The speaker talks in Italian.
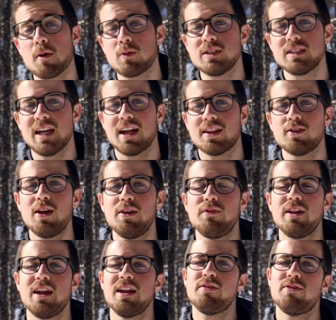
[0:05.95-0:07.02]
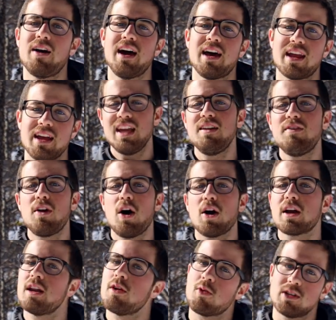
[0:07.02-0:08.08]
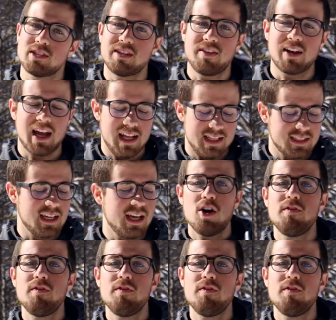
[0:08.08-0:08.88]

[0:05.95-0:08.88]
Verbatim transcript: acquistato al fine di fare il vlog di questa vacanza,